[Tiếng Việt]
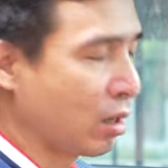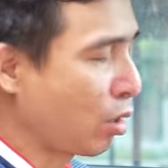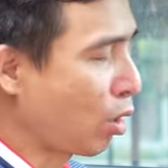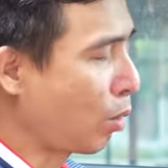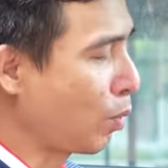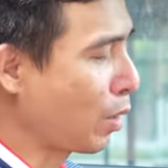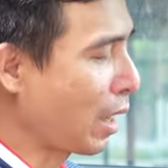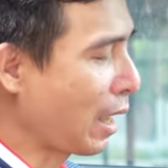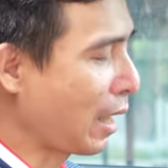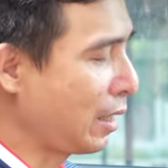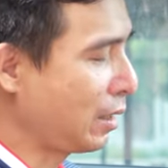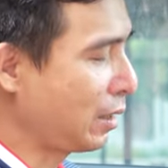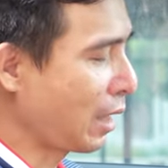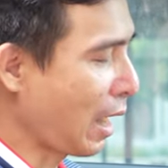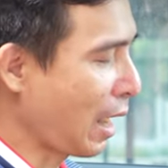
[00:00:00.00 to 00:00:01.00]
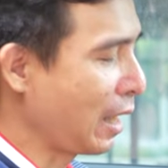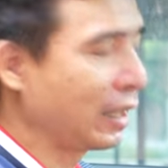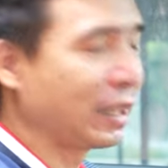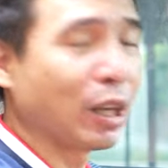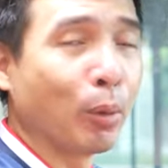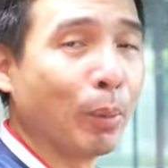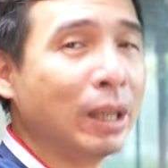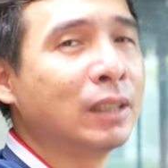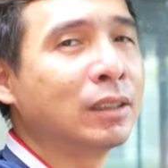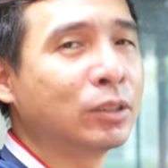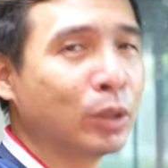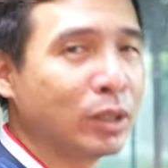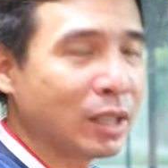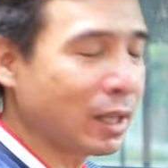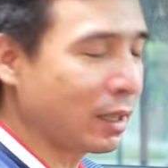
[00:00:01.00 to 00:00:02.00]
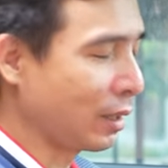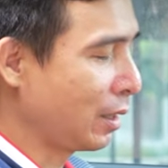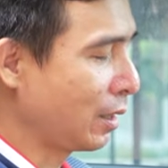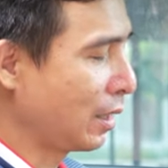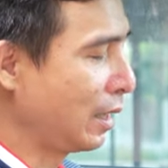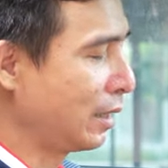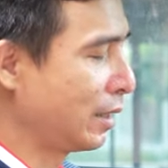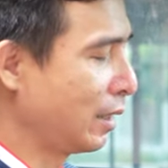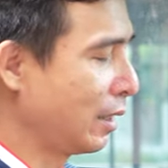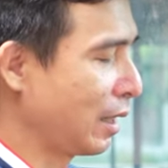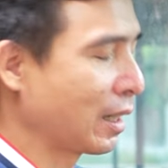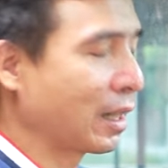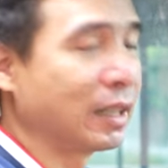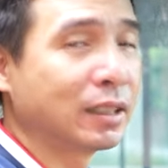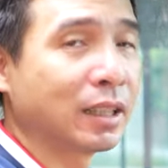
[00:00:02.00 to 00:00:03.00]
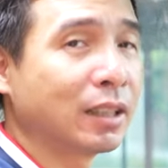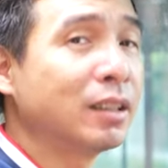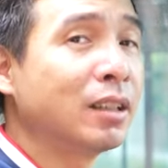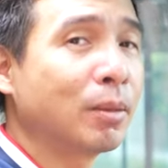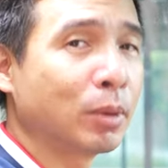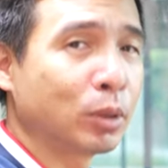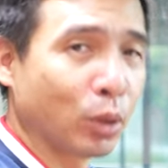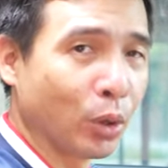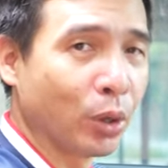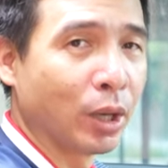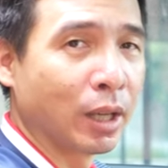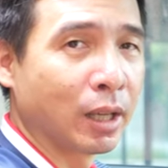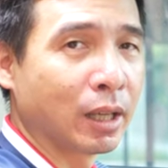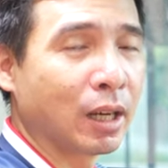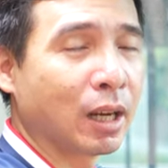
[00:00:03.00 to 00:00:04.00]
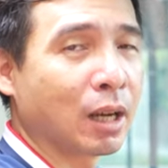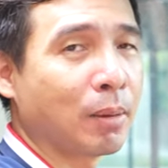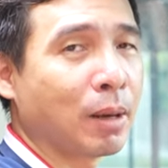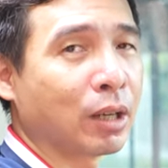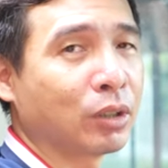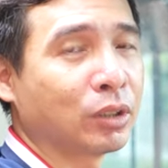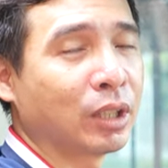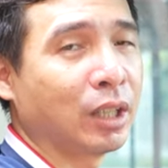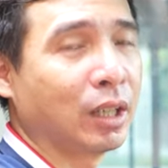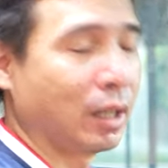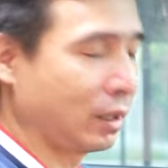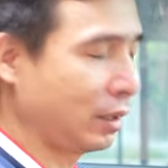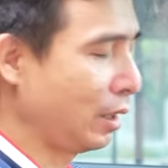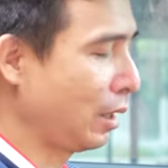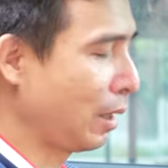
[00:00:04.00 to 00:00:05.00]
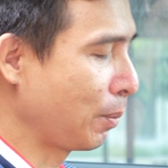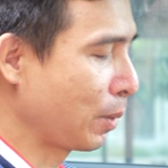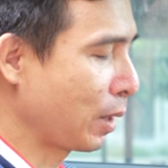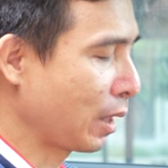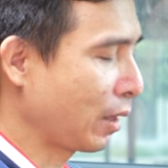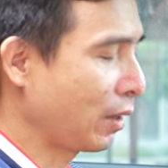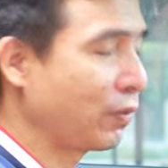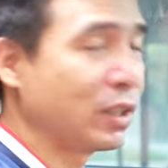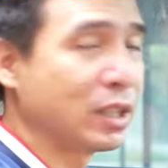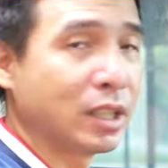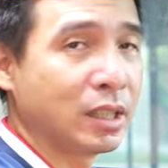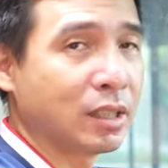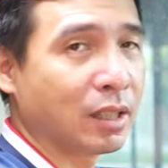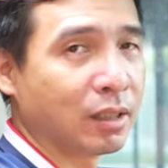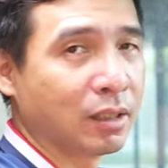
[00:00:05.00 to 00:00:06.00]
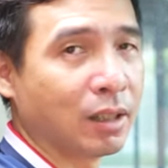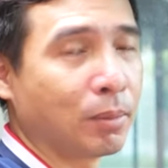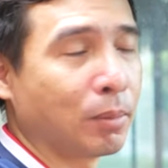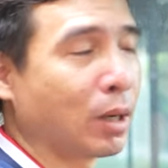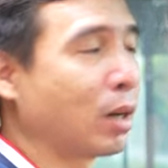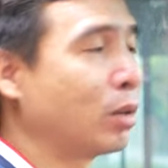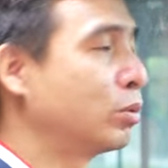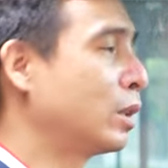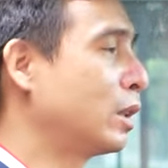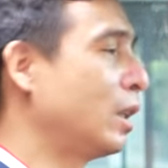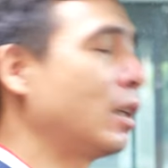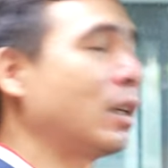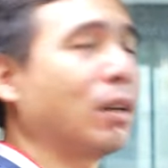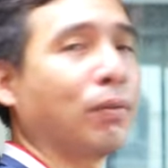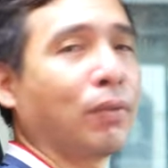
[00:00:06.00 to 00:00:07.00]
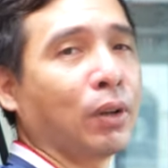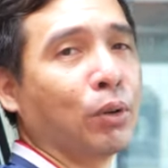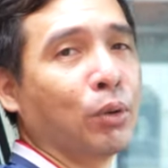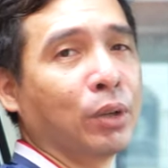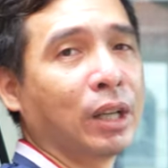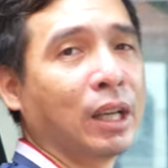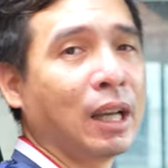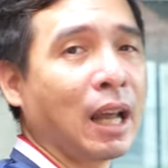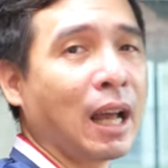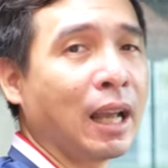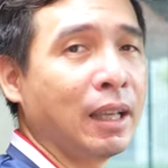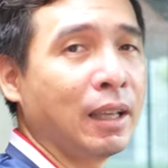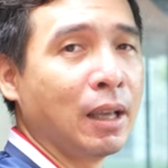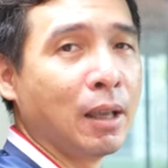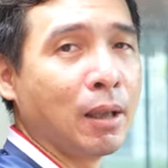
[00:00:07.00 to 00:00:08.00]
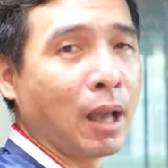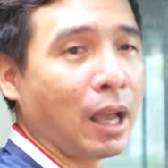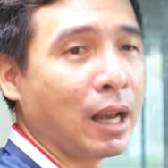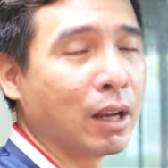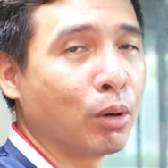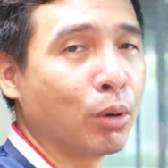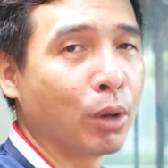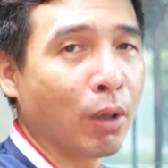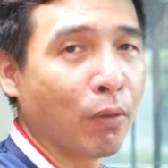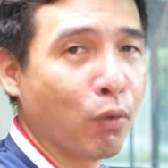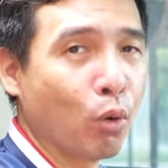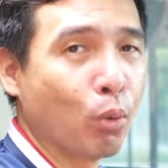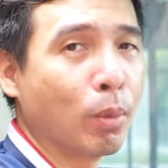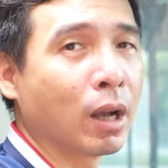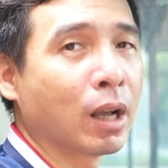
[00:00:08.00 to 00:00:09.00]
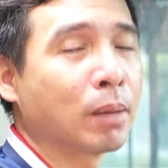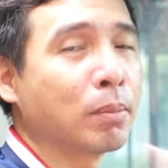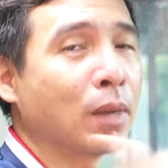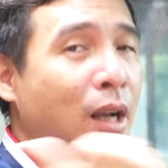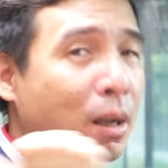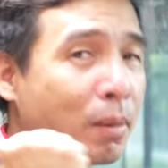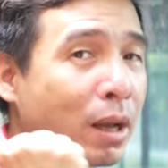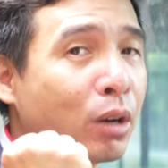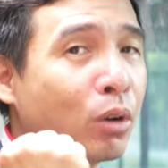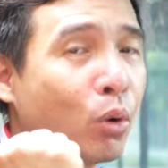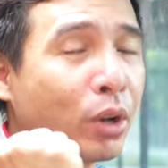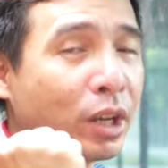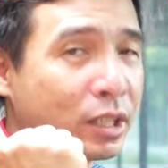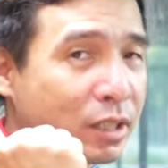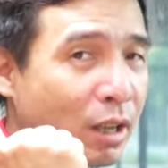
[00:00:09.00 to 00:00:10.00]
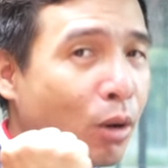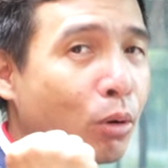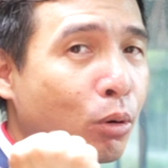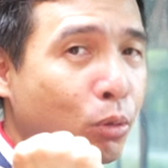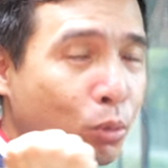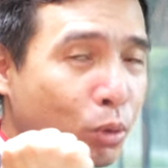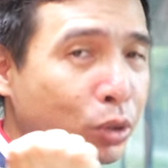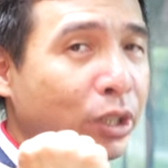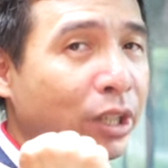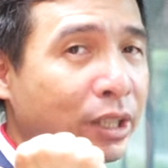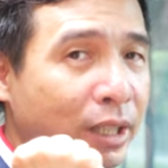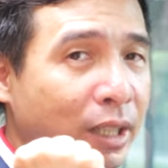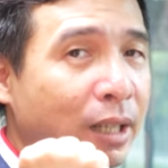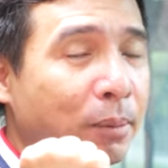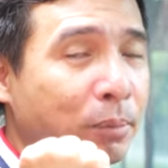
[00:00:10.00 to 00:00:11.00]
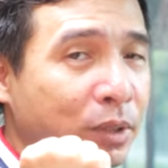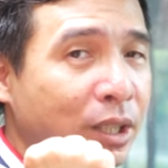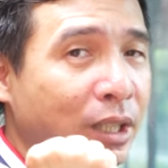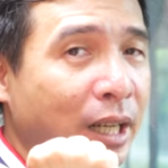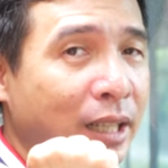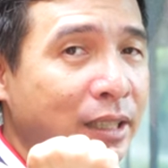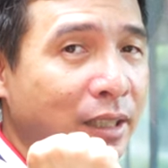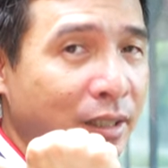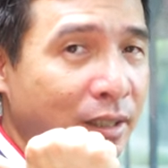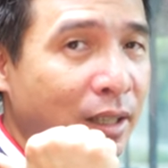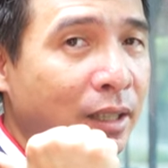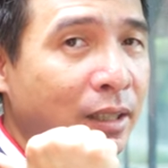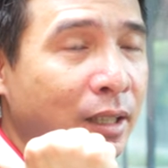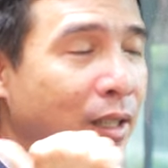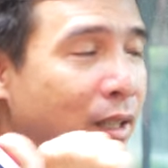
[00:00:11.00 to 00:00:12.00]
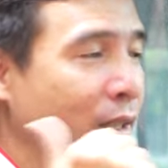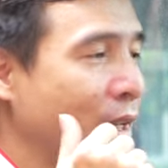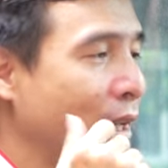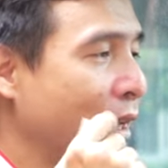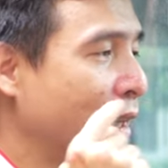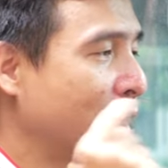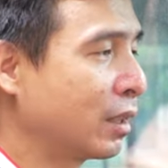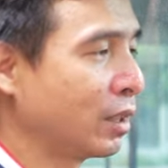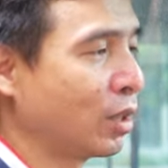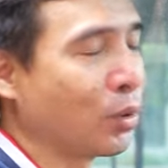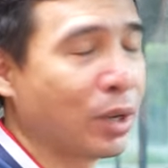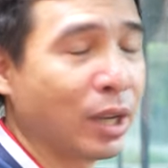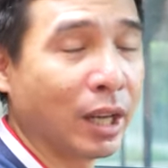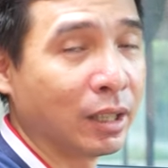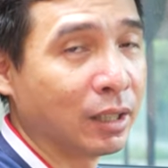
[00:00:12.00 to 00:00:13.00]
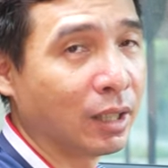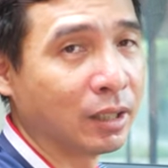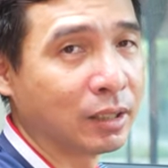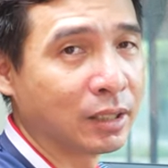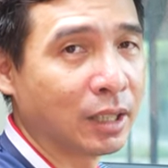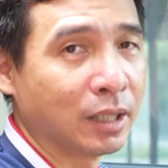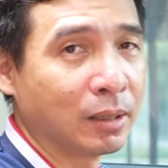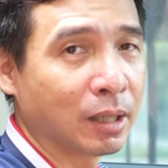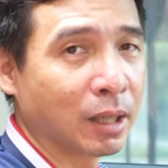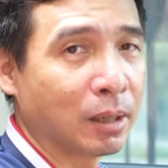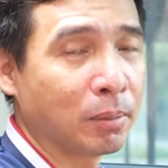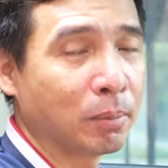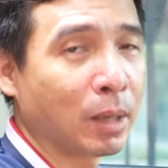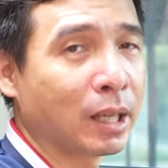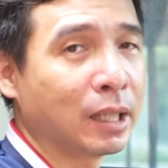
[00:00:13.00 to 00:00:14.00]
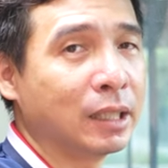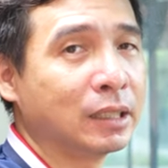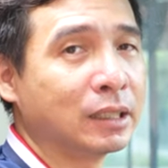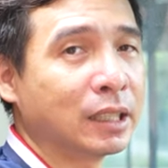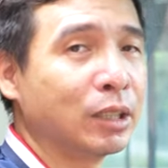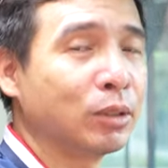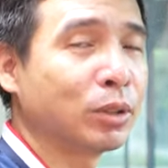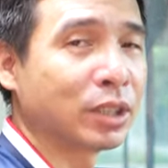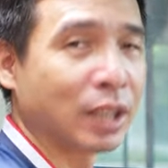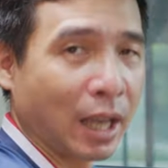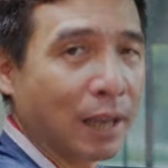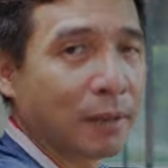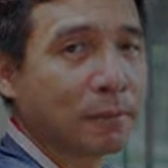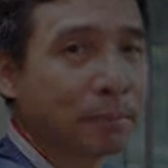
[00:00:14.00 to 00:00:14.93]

có một cái hay theo mình duy nhất đấy chính là cái dẫn đường mà thôi nghĩa là các bạn có thể ờ, thiết lập các cái vị trí dẫn đường mà không nhất thiết là phải ngồi ghế lái hay là ngồi ghế phụ mà các bạn ngồi ghế sau cũng có thể thiết lập được cái dẫn đường để điều khiển ở trên cái màn hình chính của xe